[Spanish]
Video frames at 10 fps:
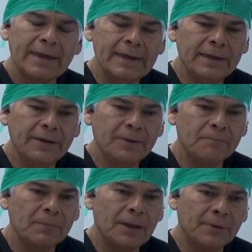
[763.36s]
Y
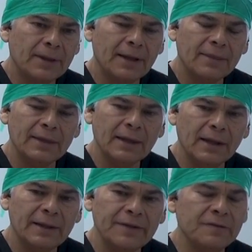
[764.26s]
la verdad,
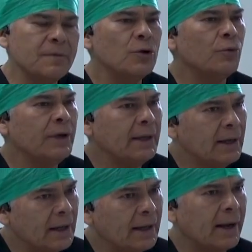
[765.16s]
el
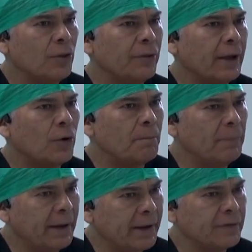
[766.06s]
disminuir el grado de
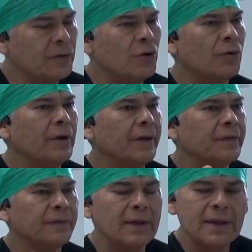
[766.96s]

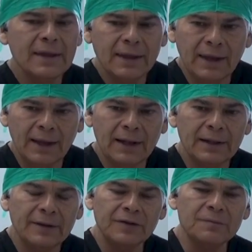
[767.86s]
complicaciones,
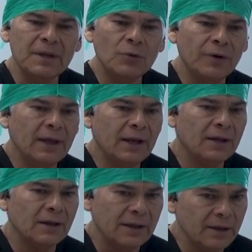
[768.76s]
el disminuir
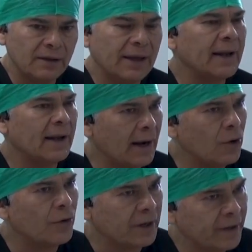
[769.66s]
en
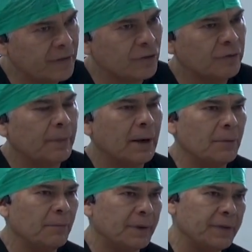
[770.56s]
general los riesgos para
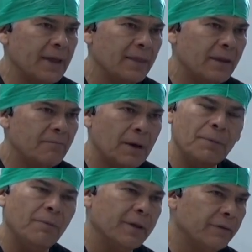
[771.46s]
mi paciente, a
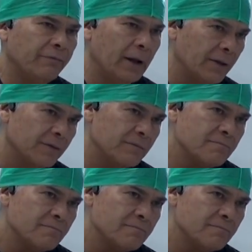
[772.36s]
mí me hace feliz.